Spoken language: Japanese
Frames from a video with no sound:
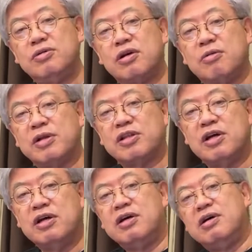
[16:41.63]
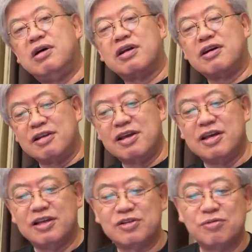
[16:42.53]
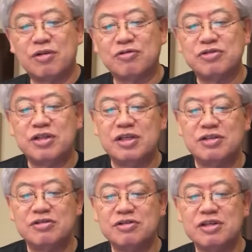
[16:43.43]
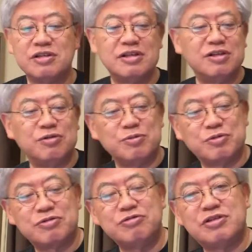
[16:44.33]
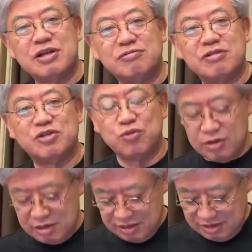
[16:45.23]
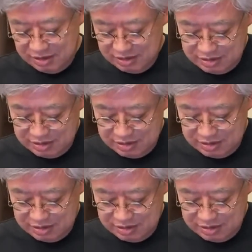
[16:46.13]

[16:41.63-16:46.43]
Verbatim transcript: なんかまた、あれかね、忖度して推薦制度でも作っちゃうんでしょうかね。